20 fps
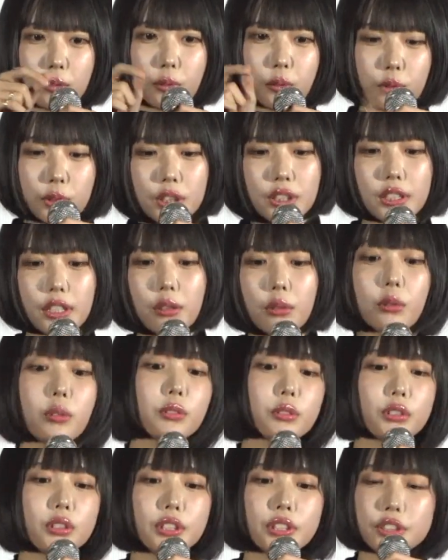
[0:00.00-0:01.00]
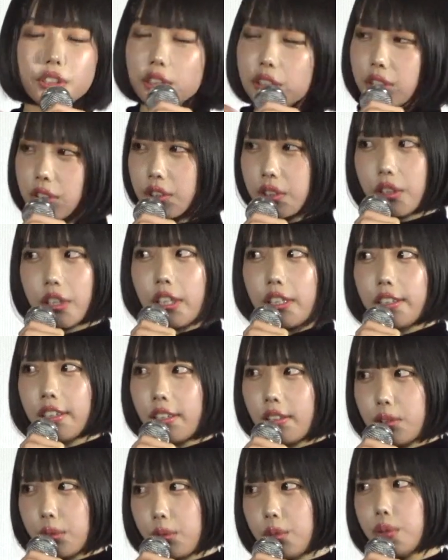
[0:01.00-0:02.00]
落ちたら本当に住所入れた
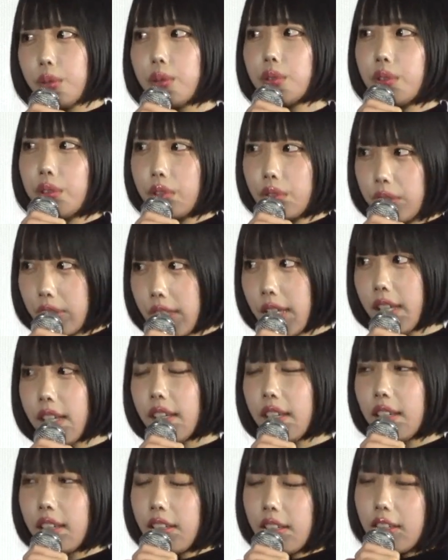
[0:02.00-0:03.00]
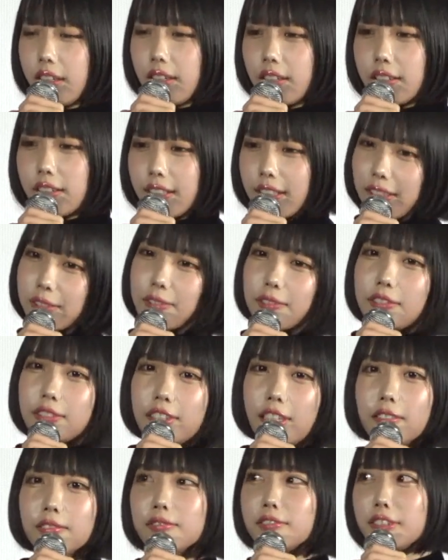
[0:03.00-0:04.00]
ら届くので結構
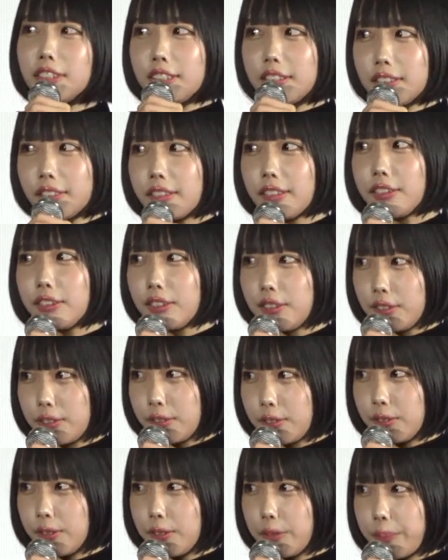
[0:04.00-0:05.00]
楽しいんですよ。